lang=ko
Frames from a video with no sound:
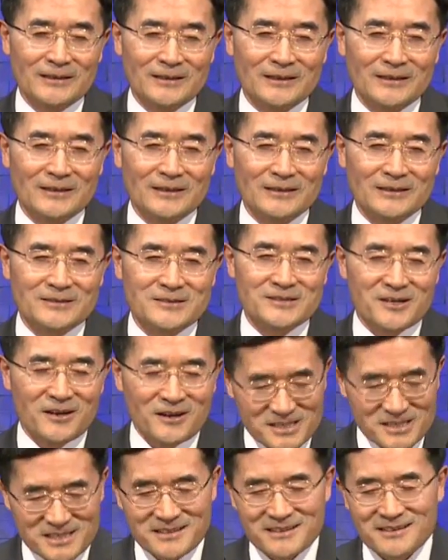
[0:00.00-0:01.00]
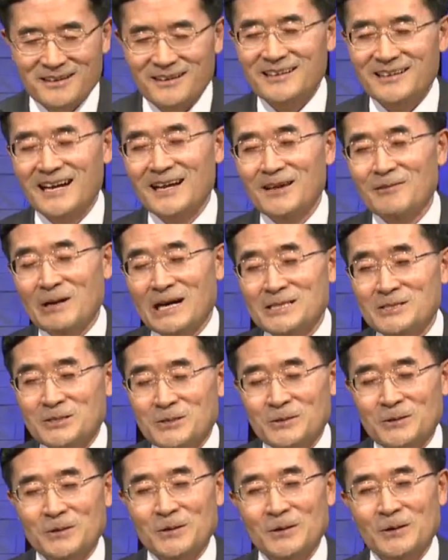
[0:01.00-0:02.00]
어, 정신 건강에도 안
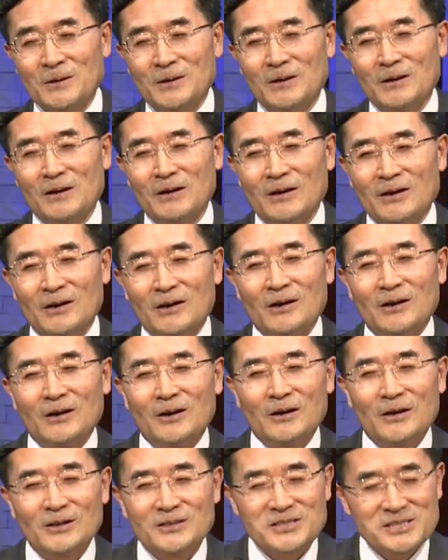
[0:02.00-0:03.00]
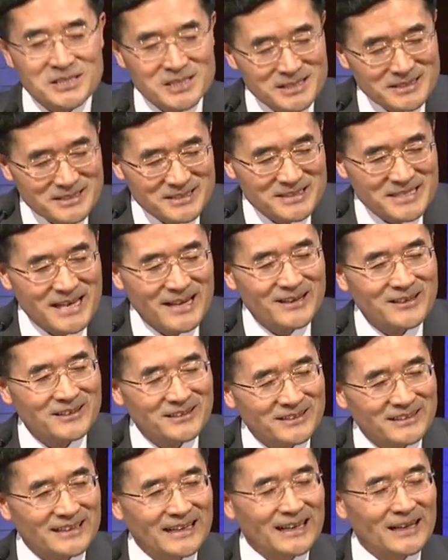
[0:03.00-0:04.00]
좋고 어, 신체
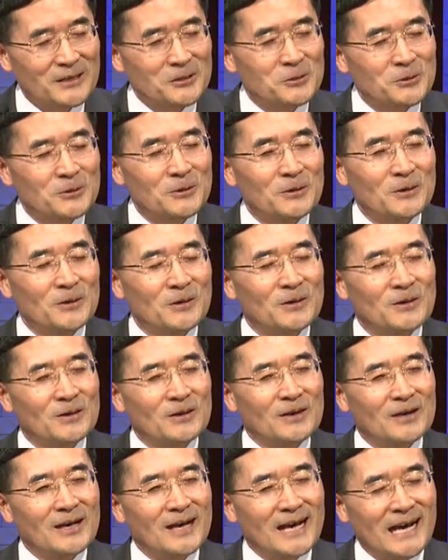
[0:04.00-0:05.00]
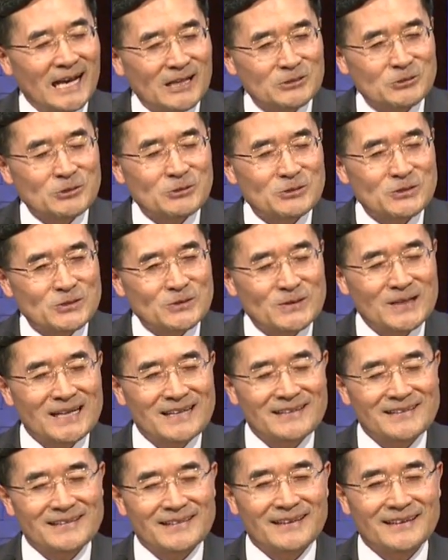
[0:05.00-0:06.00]
건강에도 안 좋을 수가
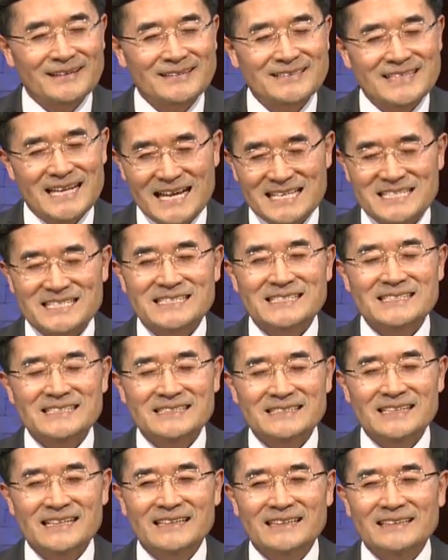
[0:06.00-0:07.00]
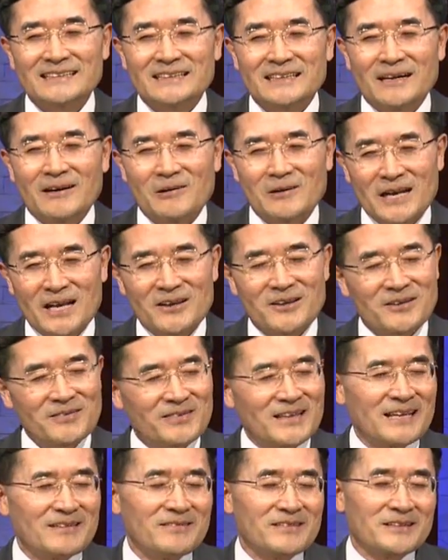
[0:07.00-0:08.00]
있다. 사실은 오늘날
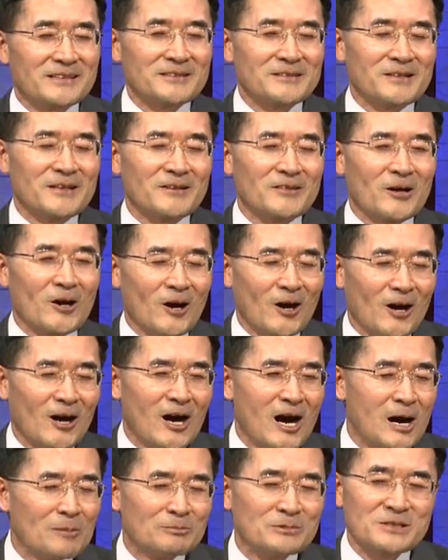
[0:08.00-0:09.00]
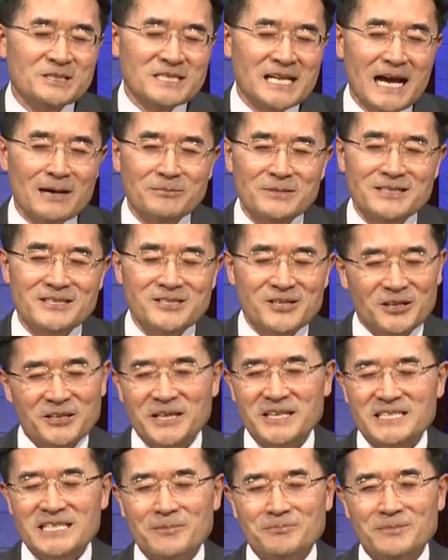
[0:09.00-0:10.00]
현대인들은 너무 잠을
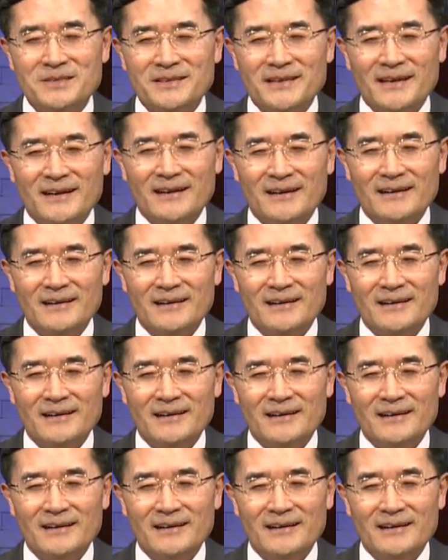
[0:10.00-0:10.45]
적게 잡니다.